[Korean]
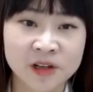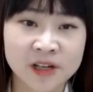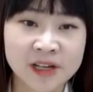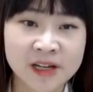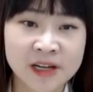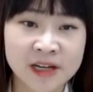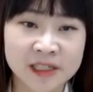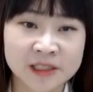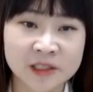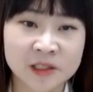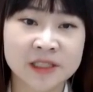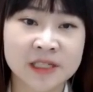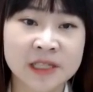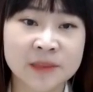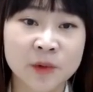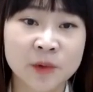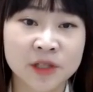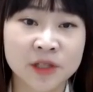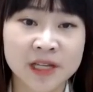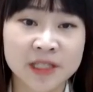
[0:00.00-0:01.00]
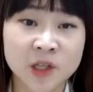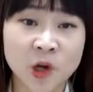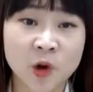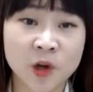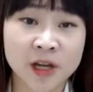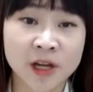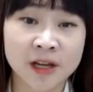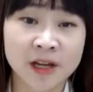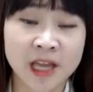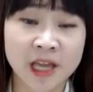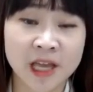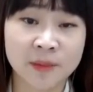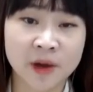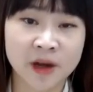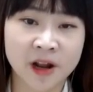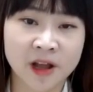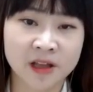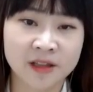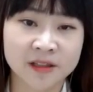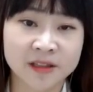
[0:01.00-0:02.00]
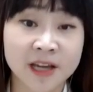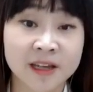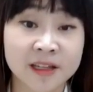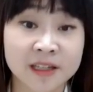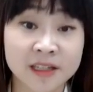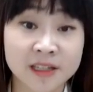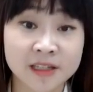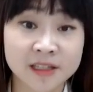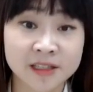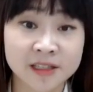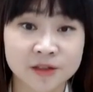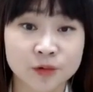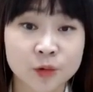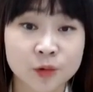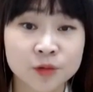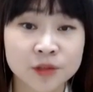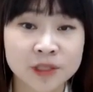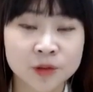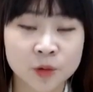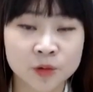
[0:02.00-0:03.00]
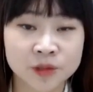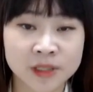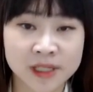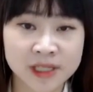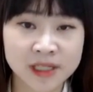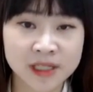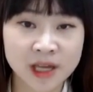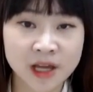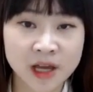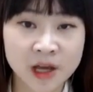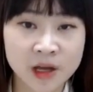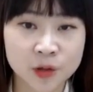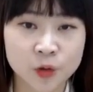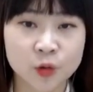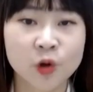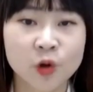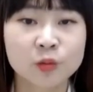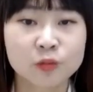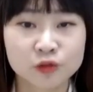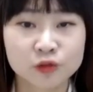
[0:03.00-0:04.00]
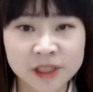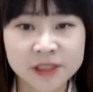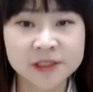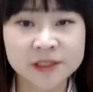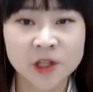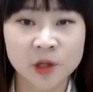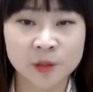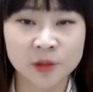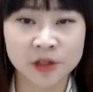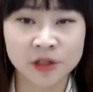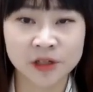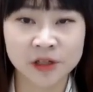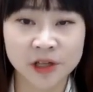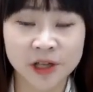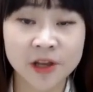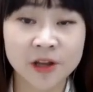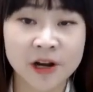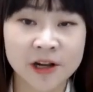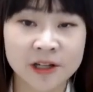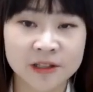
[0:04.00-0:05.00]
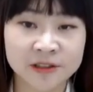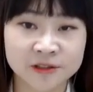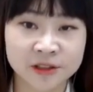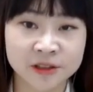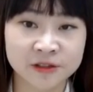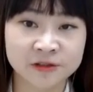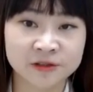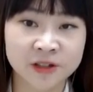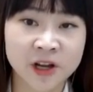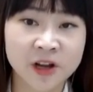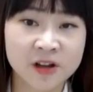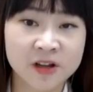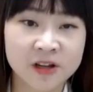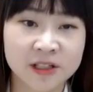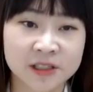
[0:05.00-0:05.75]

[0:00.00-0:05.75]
음. 그래서 이제 이번에 저희가 개발한 자기 지역 코팅 소재는 이런 문제점을 해결할 수 있고요.